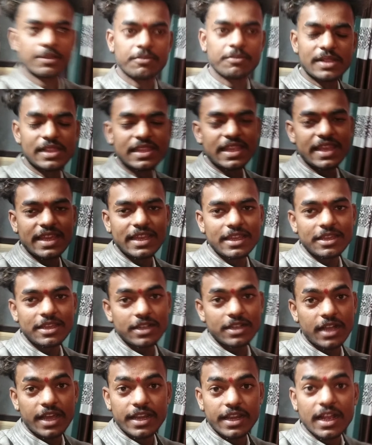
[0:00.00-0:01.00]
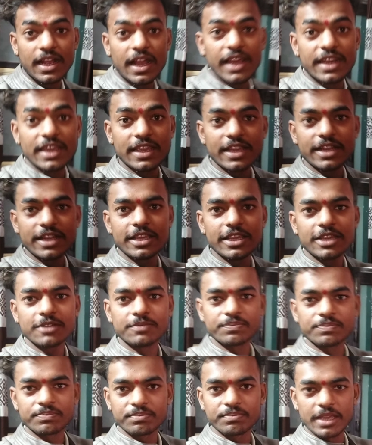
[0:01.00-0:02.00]
मिलते हैं खाना खाने के
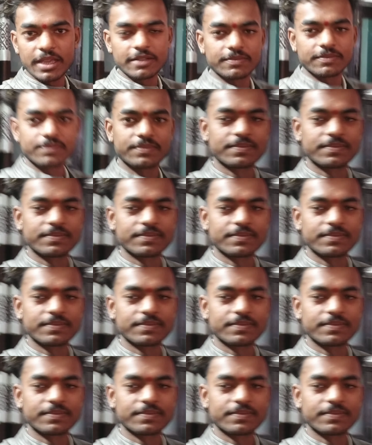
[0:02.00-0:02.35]
लिए बाय